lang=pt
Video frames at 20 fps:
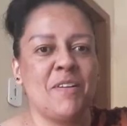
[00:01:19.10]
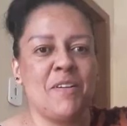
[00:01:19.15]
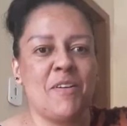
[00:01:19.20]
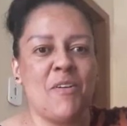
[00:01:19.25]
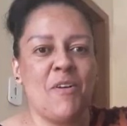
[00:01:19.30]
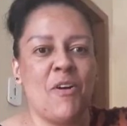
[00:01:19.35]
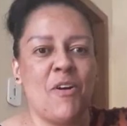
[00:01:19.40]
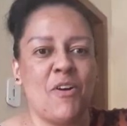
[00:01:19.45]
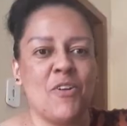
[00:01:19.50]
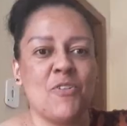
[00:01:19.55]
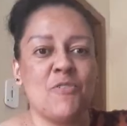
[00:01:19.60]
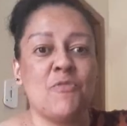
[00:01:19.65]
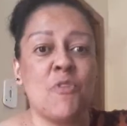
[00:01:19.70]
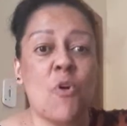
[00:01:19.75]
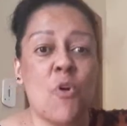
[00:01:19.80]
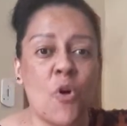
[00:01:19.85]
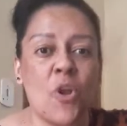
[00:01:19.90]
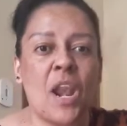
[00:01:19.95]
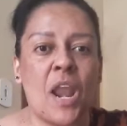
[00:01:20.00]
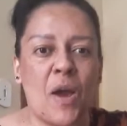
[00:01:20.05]
Ó, eu
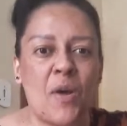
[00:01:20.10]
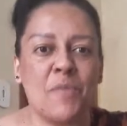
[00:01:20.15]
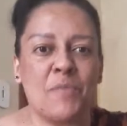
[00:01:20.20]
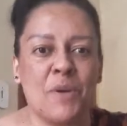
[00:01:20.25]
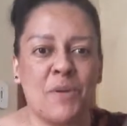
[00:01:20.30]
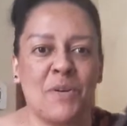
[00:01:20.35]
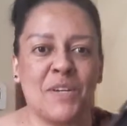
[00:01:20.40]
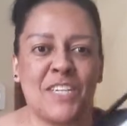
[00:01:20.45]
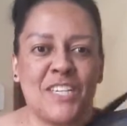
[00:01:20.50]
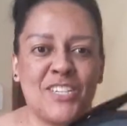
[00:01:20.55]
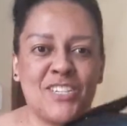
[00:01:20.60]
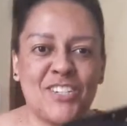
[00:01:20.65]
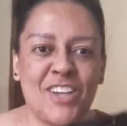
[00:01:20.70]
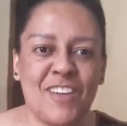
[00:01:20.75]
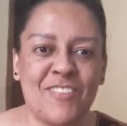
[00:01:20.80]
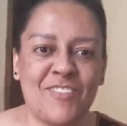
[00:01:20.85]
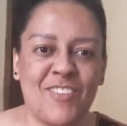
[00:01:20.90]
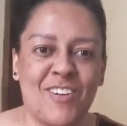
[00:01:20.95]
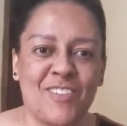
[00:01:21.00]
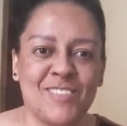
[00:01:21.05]
vou colar o meu aqui e
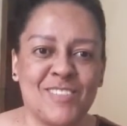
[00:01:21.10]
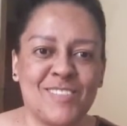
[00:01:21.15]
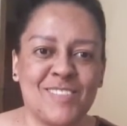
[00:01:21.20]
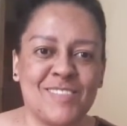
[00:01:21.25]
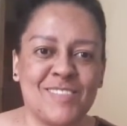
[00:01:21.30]
já volto.